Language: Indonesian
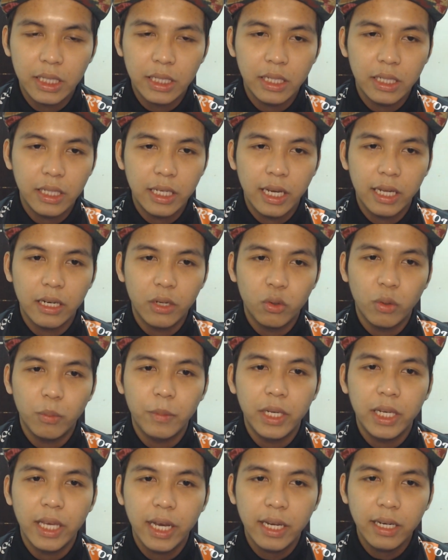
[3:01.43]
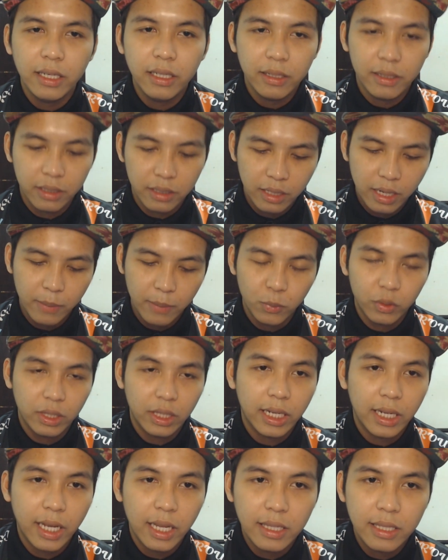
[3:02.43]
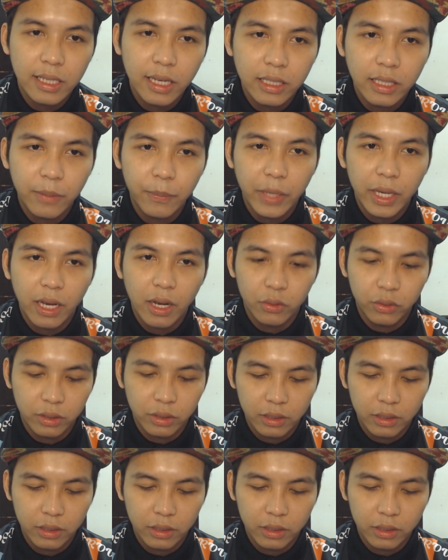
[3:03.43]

ini dia ada dua pilihan kamu tekan saja payout